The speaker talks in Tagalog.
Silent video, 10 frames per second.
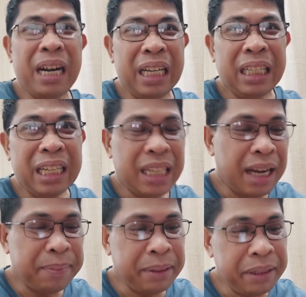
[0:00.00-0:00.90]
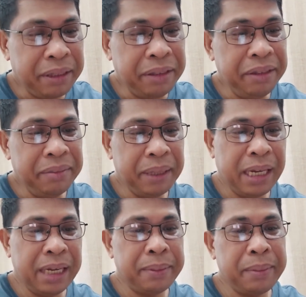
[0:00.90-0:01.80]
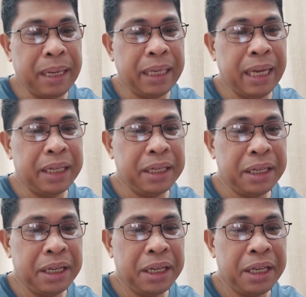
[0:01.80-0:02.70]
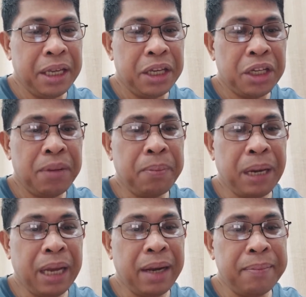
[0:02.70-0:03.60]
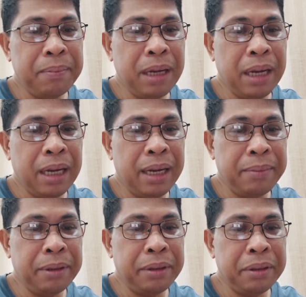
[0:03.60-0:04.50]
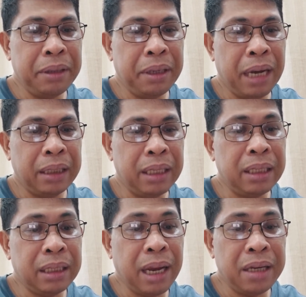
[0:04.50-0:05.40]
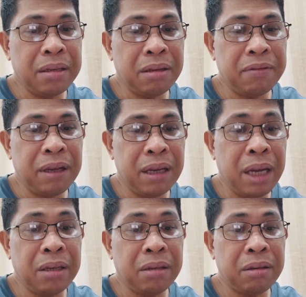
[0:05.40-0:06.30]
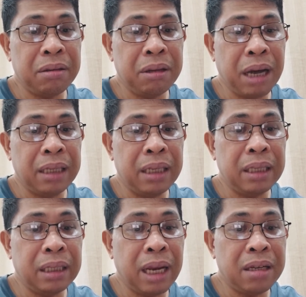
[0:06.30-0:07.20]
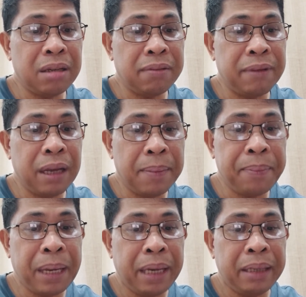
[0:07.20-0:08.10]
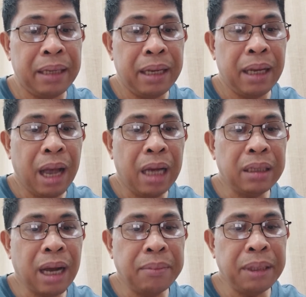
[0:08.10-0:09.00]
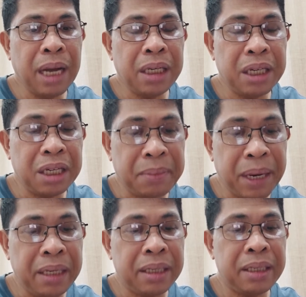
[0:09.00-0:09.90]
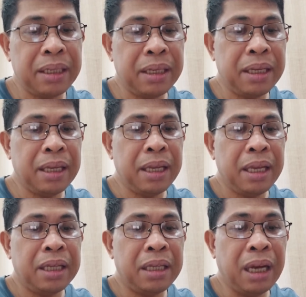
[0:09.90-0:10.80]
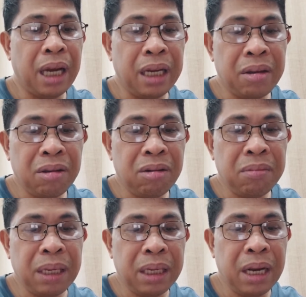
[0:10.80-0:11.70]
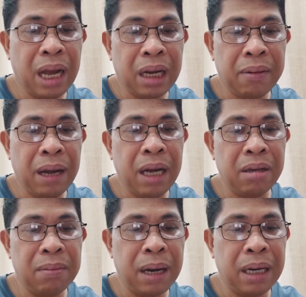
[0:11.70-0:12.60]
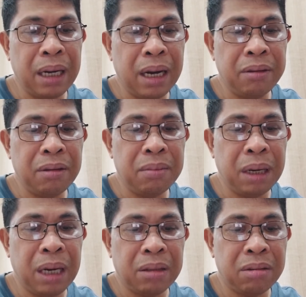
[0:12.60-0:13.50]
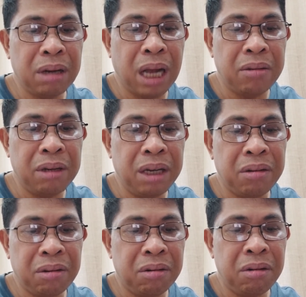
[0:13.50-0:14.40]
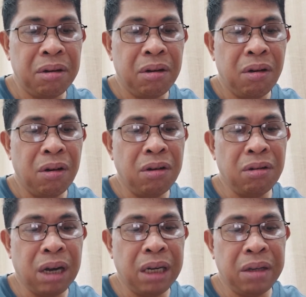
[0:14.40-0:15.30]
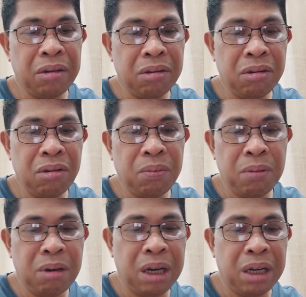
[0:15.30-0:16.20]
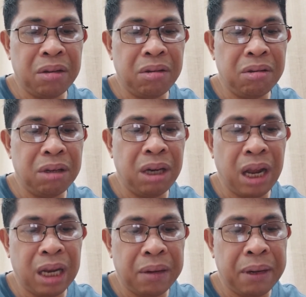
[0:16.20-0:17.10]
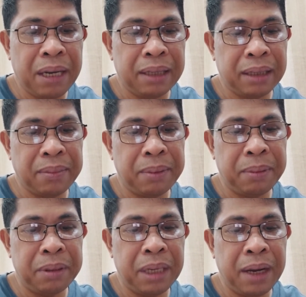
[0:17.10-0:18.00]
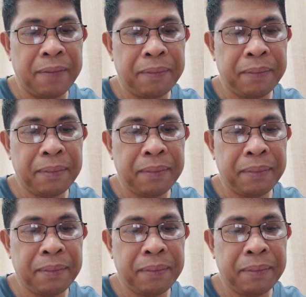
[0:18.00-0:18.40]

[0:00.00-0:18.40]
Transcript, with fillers: Marites lang po yon, mga kababayan. Siyempre, alam, alam mo, at this stage of the election, at this stage of the campaign, ang dami ng chismis. Si ganito may ginagawa, gumagalaw yung mga sundalo dito, o yung ganitong grupo, ganito yung ginagawa, sabi po niya.